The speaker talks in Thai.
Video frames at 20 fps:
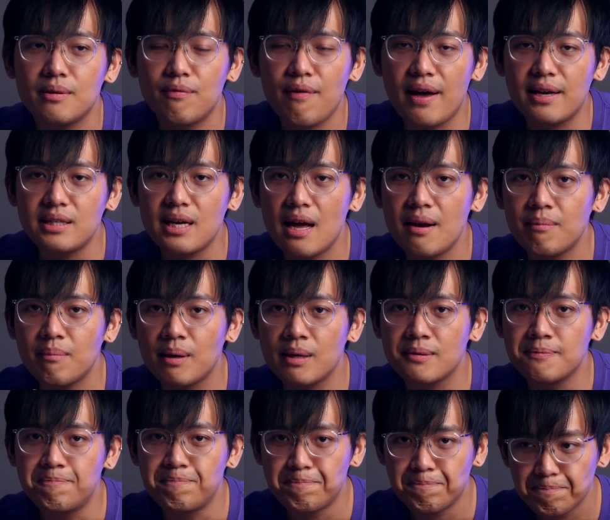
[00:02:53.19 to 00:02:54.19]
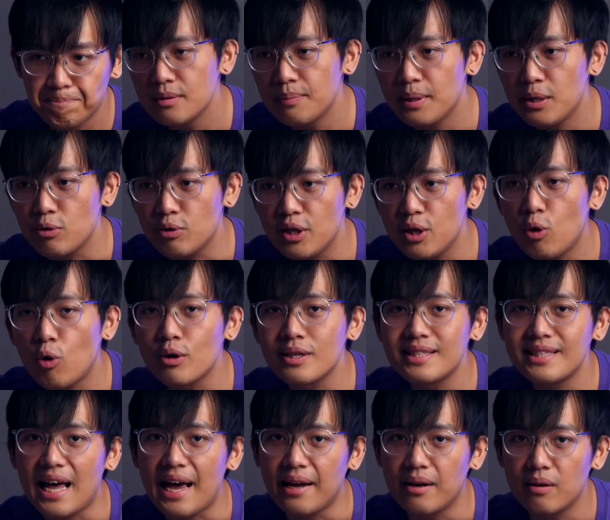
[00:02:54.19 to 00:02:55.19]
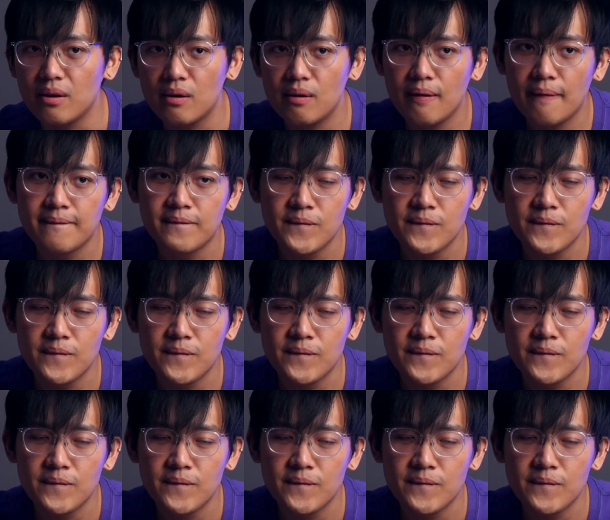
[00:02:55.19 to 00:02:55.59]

แฟชั่นมันคือมันอยู่ที่คนใส่เนาะ